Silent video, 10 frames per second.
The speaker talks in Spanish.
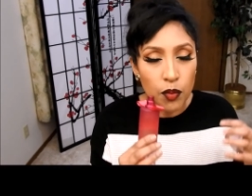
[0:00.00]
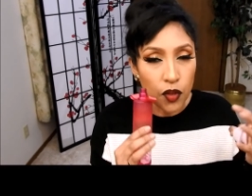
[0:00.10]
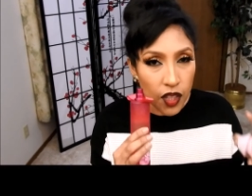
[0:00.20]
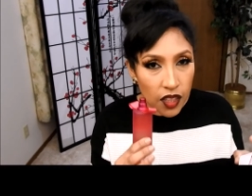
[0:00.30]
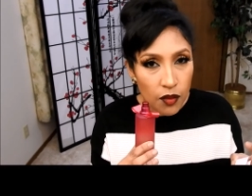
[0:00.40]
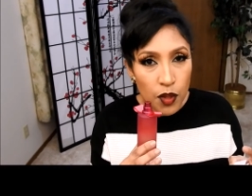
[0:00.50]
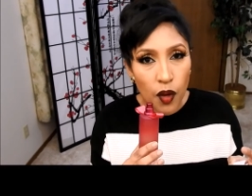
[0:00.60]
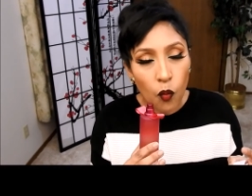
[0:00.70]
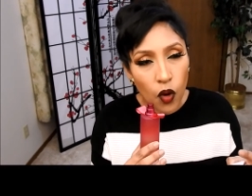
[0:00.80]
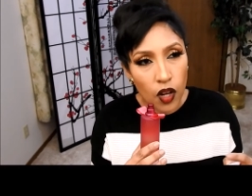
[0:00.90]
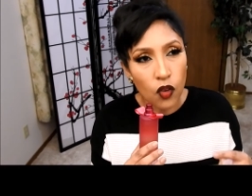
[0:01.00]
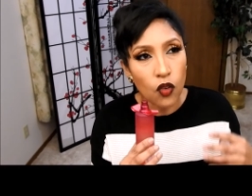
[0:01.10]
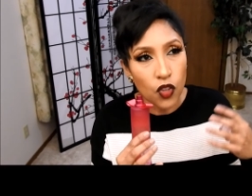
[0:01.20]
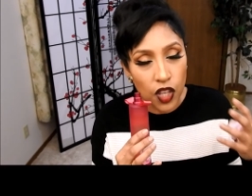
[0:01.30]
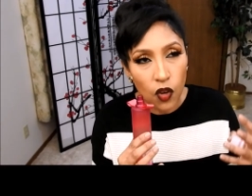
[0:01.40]
pero ¿qué también vuelo
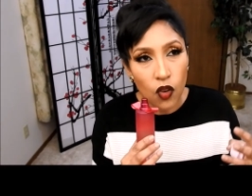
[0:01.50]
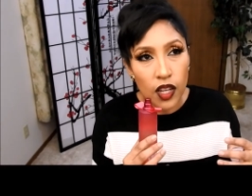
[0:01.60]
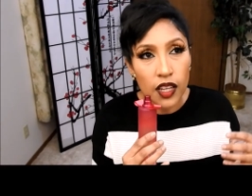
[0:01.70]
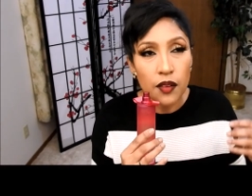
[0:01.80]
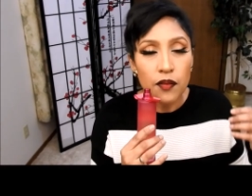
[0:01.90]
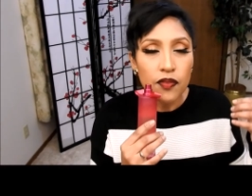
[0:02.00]
o llego a leer?